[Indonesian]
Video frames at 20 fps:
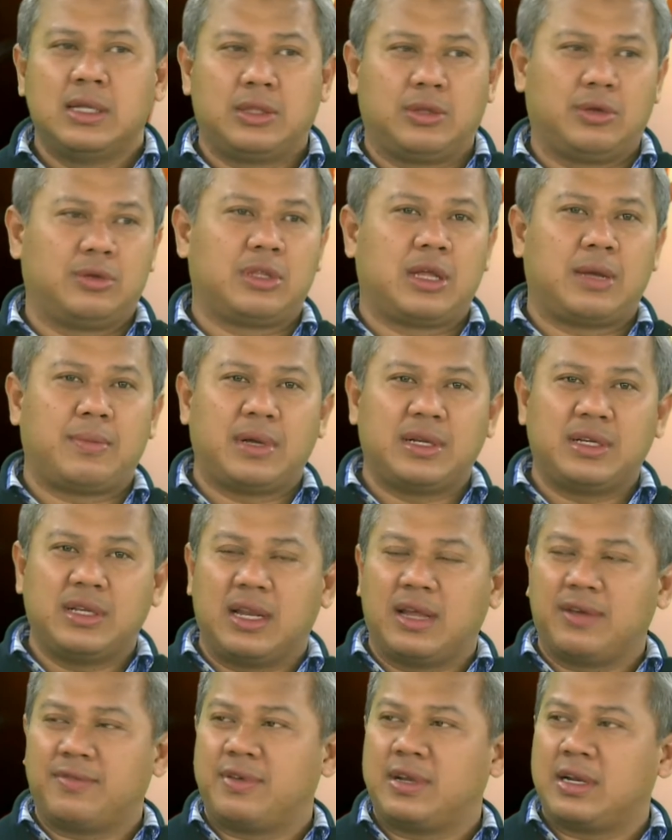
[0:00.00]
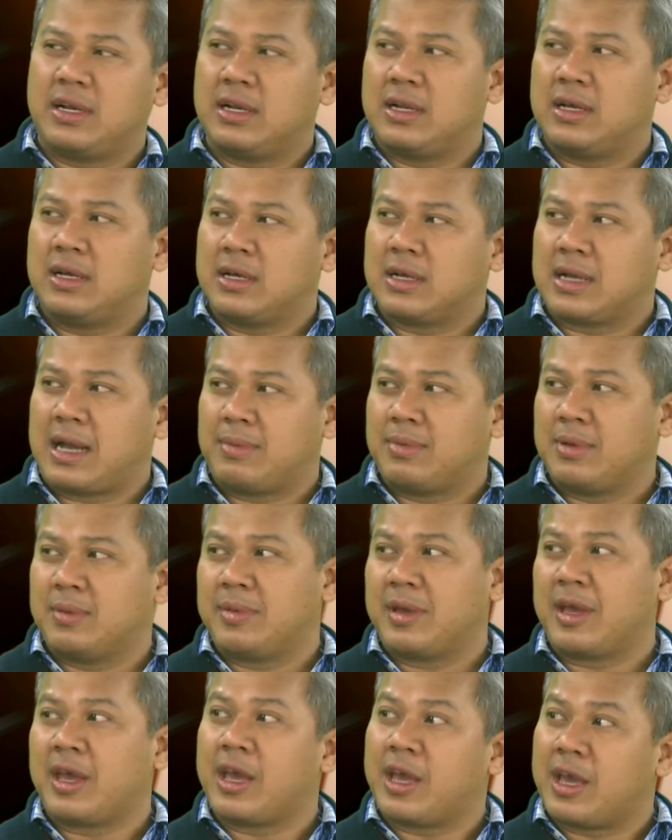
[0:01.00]
terutama di level uh,
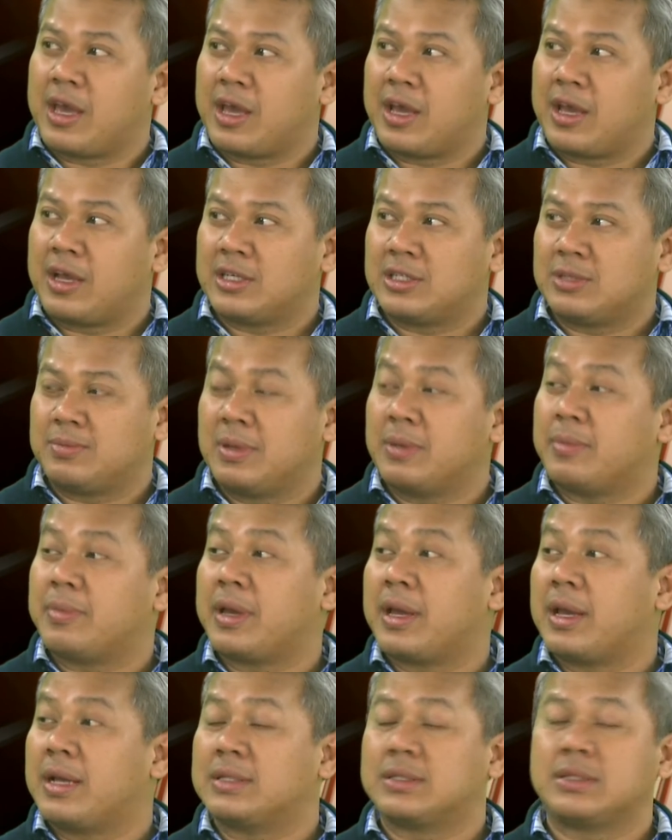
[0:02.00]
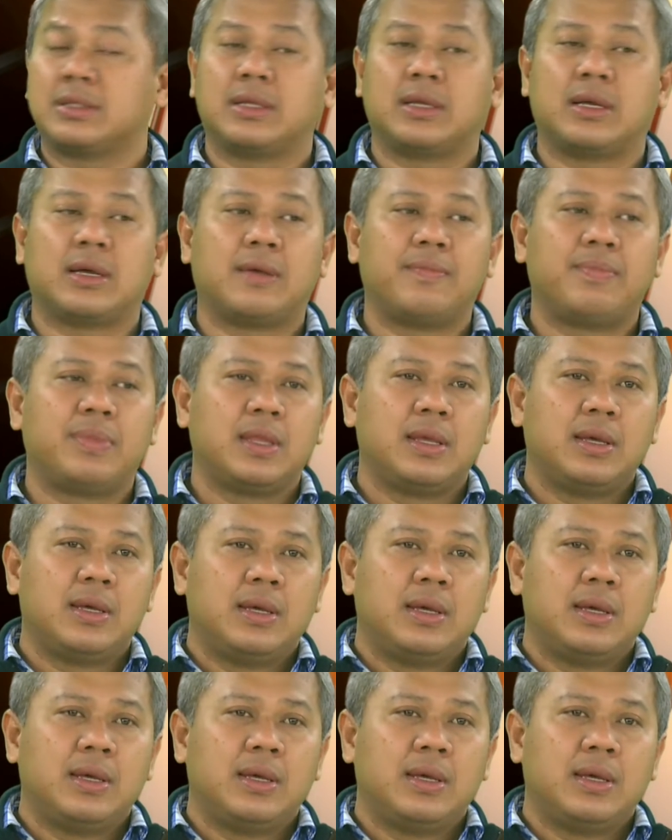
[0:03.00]
KPPS, PPS gitu ya.